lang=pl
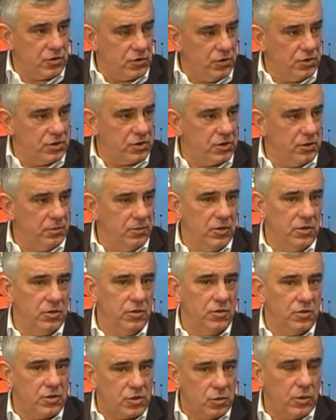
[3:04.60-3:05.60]
z tym,
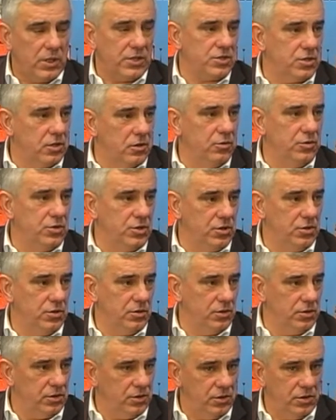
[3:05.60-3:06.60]
y, słuchać tych
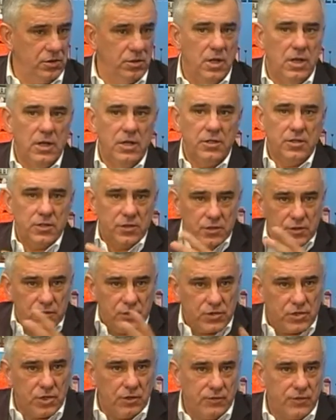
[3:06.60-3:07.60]
ludzi, y,
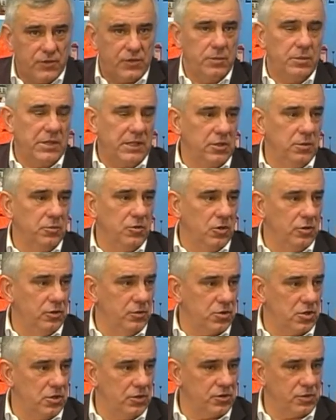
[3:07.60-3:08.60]
co w tym, na tym
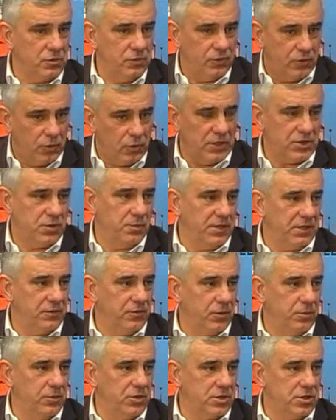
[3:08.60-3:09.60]
Dolnym Śląsku w układzie
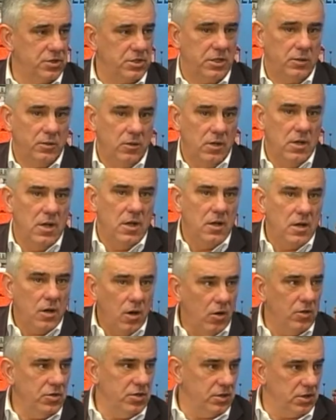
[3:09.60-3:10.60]
Platformy się działo.
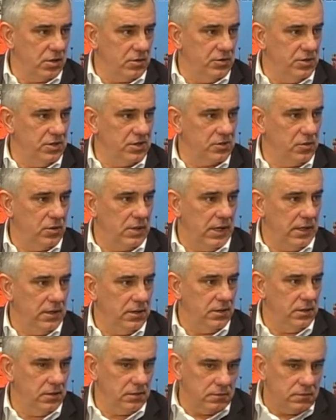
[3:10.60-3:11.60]
Oni tego nie
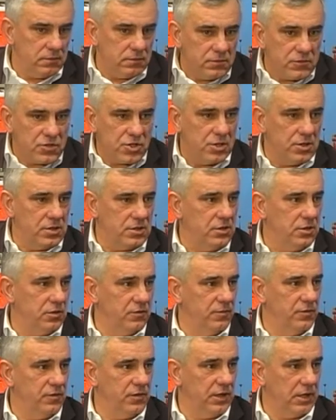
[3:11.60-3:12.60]
słuchali, część z nich
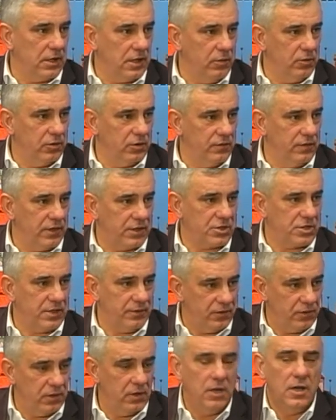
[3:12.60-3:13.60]
wyjechało do
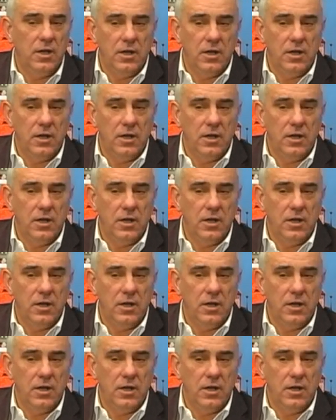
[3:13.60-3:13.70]
Warszawy y,